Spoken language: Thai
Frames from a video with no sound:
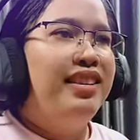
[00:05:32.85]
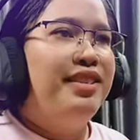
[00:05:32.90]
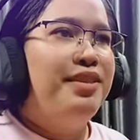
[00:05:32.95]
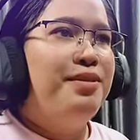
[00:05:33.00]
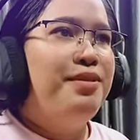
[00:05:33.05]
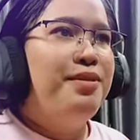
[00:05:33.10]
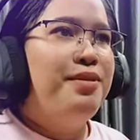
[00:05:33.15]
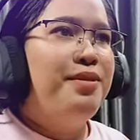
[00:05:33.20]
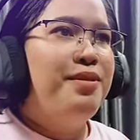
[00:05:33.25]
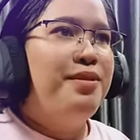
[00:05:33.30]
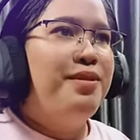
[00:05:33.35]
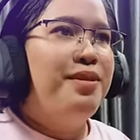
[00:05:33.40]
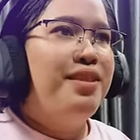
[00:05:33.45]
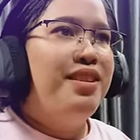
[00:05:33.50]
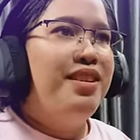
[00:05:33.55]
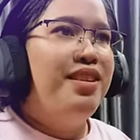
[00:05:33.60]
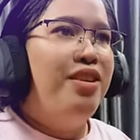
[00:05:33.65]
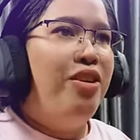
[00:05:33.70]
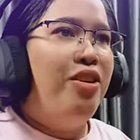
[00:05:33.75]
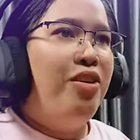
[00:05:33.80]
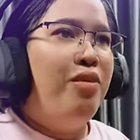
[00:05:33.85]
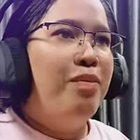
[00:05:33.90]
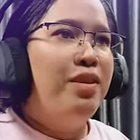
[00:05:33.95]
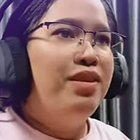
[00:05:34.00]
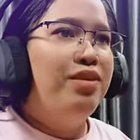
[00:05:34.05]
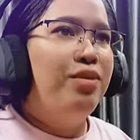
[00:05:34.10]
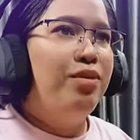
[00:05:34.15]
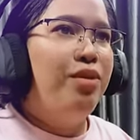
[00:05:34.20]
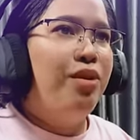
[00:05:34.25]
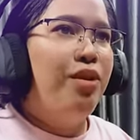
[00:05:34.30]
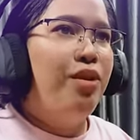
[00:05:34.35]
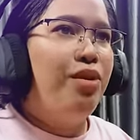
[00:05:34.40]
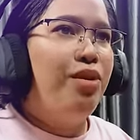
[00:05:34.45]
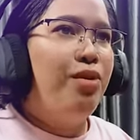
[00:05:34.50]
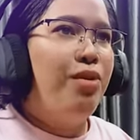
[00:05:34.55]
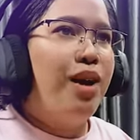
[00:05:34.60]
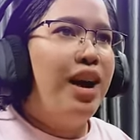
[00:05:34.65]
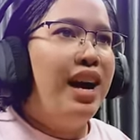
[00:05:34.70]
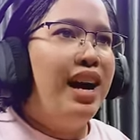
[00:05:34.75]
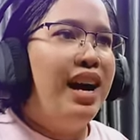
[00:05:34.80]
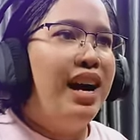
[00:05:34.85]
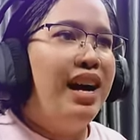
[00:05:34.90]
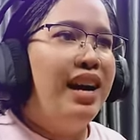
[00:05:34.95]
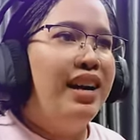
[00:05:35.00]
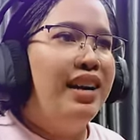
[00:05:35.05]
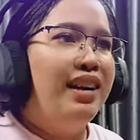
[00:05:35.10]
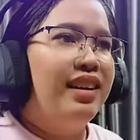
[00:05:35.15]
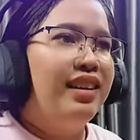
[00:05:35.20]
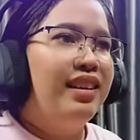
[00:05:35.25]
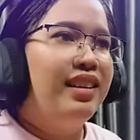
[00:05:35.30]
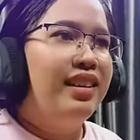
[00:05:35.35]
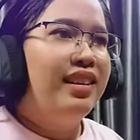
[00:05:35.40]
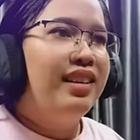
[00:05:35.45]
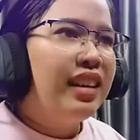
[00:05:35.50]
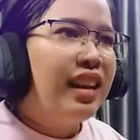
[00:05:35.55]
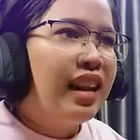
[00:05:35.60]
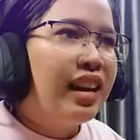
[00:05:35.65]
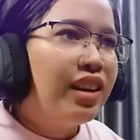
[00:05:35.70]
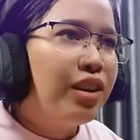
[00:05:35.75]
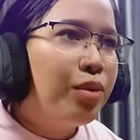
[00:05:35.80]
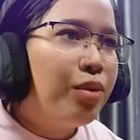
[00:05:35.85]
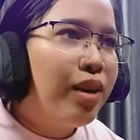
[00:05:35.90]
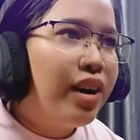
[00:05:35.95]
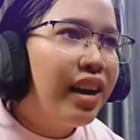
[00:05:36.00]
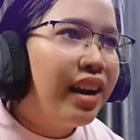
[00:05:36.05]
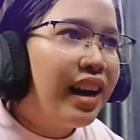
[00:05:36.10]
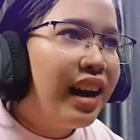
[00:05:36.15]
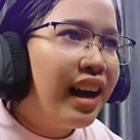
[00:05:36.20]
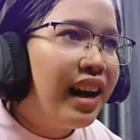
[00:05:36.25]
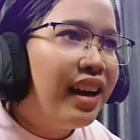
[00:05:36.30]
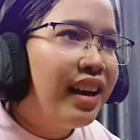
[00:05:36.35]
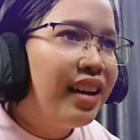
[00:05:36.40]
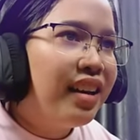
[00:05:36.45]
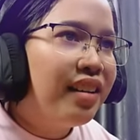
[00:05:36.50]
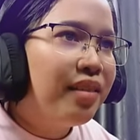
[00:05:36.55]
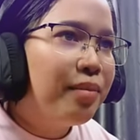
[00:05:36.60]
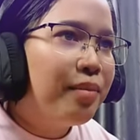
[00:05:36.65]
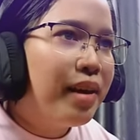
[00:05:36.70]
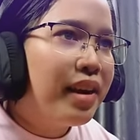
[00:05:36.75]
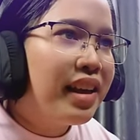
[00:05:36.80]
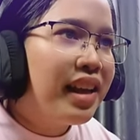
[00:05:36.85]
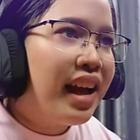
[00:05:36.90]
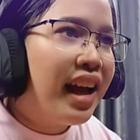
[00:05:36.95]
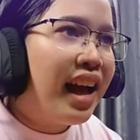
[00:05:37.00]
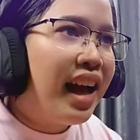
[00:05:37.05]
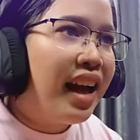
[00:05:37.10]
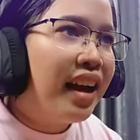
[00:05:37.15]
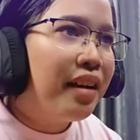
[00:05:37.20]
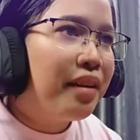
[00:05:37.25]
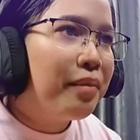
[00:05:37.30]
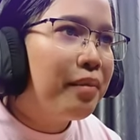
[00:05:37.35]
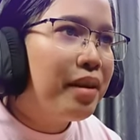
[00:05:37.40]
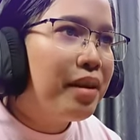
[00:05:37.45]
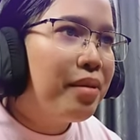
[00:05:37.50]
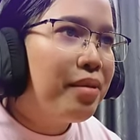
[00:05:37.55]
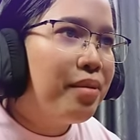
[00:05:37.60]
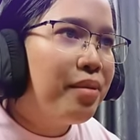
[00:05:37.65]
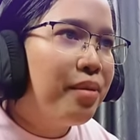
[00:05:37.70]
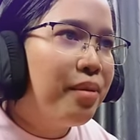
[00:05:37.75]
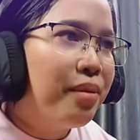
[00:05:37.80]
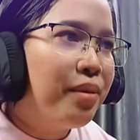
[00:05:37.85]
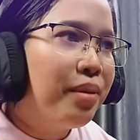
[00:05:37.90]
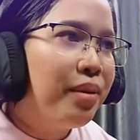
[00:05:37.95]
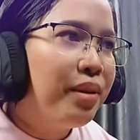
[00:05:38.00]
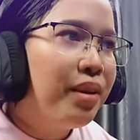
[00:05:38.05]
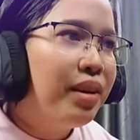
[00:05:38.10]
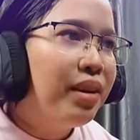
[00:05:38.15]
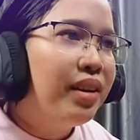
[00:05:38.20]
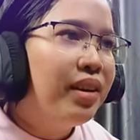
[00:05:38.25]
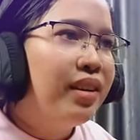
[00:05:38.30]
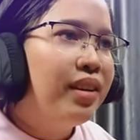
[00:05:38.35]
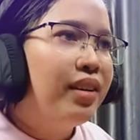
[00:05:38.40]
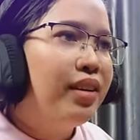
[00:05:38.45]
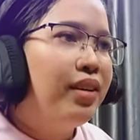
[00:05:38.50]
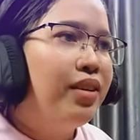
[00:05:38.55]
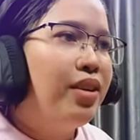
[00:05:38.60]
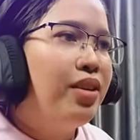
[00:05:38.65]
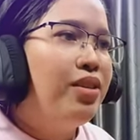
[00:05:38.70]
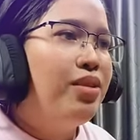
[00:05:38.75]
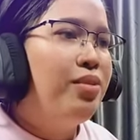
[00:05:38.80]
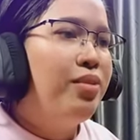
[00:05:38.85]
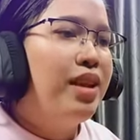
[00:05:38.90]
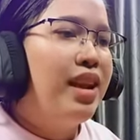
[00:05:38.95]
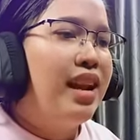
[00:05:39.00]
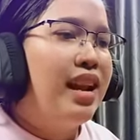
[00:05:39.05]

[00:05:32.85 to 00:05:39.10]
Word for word: โอ้ยออกมาสู่โลกกว้างนั่นตัวอะไรบางอย่างไม่รู้นอนอยู่